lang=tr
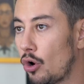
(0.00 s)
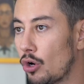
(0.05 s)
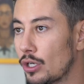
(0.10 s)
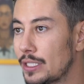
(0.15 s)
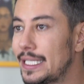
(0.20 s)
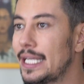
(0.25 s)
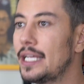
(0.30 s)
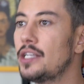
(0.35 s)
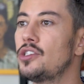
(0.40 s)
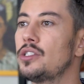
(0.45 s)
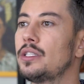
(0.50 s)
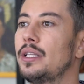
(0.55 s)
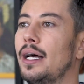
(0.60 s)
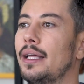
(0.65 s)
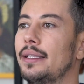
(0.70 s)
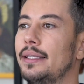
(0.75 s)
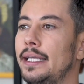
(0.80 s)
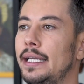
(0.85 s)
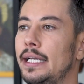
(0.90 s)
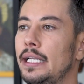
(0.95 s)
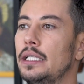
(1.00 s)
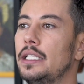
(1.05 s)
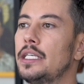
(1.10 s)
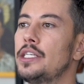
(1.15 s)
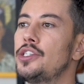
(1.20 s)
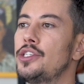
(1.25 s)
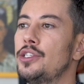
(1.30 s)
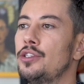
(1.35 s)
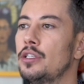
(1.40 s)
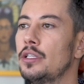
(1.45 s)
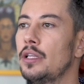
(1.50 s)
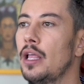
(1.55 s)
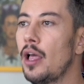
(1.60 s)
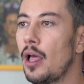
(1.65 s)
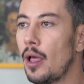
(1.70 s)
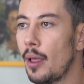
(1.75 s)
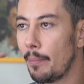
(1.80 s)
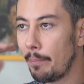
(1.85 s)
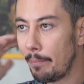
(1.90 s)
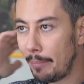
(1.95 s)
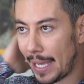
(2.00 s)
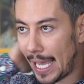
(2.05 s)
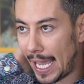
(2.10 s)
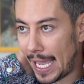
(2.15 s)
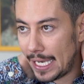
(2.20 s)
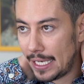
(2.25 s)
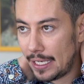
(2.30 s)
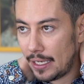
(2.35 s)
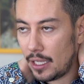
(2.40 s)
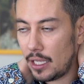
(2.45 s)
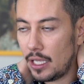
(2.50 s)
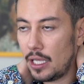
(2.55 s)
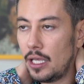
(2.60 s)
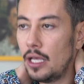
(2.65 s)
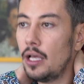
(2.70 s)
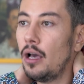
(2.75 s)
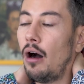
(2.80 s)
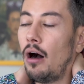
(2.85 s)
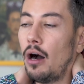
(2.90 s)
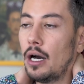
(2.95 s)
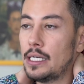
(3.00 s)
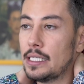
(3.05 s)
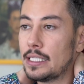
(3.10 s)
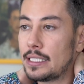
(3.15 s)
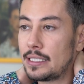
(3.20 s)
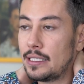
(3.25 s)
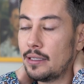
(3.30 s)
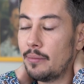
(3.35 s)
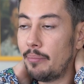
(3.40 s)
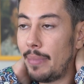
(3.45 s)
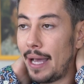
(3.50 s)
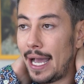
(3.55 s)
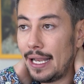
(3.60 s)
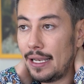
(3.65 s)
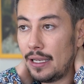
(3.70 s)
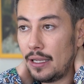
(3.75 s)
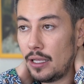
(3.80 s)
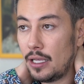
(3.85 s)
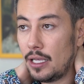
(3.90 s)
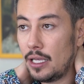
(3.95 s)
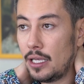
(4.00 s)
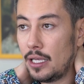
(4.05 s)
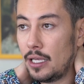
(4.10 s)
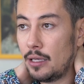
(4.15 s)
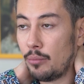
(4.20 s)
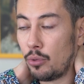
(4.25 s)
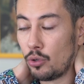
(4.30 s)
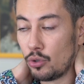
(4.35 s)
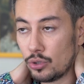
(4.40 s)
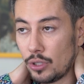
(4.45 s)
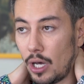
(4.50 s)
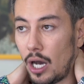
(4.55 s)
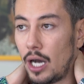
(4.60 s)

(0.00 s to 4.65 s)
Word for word: görsel açıdan değil kişinin bel e, ağrısı, bel e, boyun